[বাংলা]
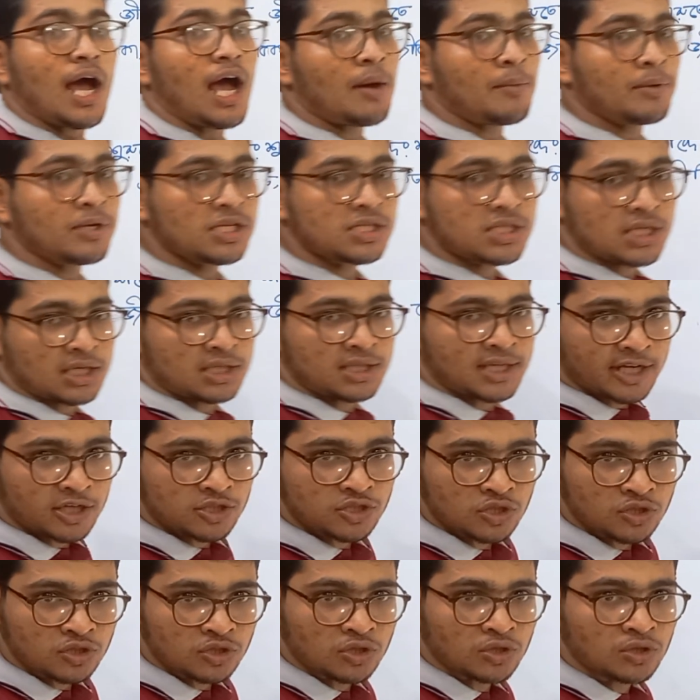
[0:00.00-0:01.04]
আমাদের সাথে থাকার
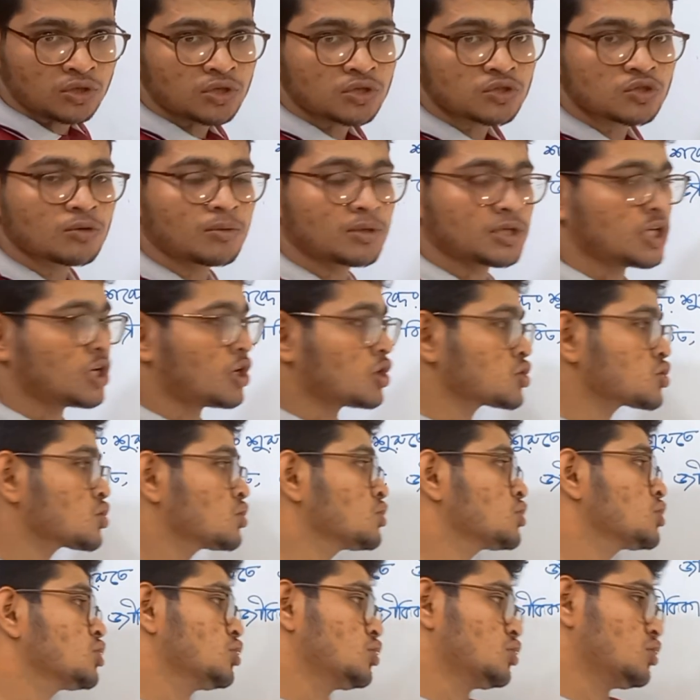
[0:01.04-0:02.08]
জন্য তোমাদের
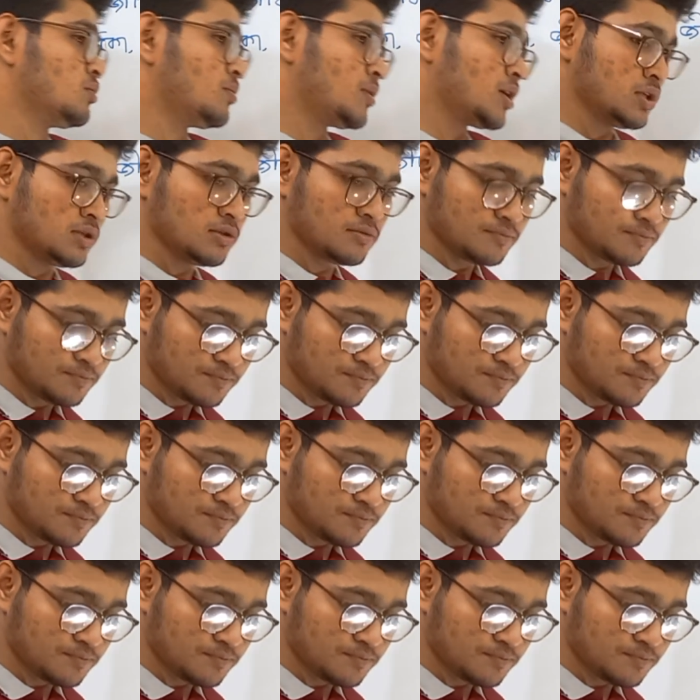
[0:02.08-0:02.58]
অসংখ্য ধন্যবাদ